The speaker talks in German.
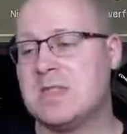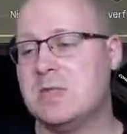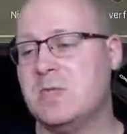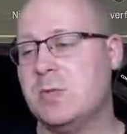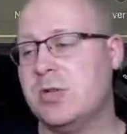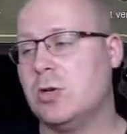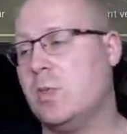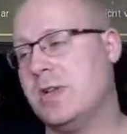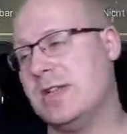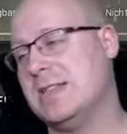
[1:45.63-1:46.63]
sind wir immer
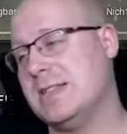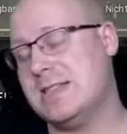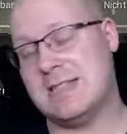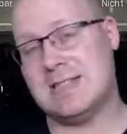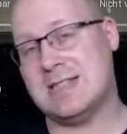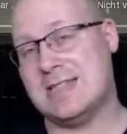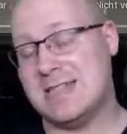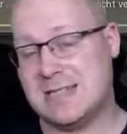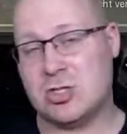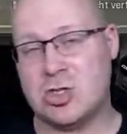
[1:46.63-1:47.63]
noch bei einer sehr, sehr,
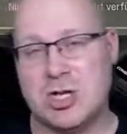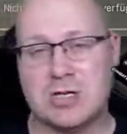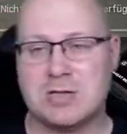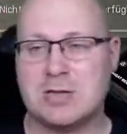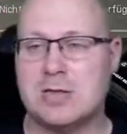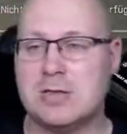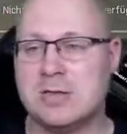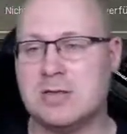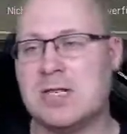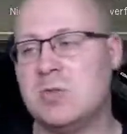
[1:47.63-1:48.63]
sehr, sehr starken
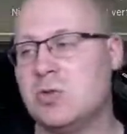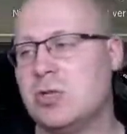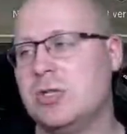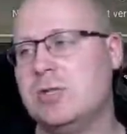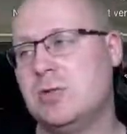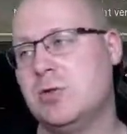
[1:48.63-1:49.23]
äh, Time to Kill.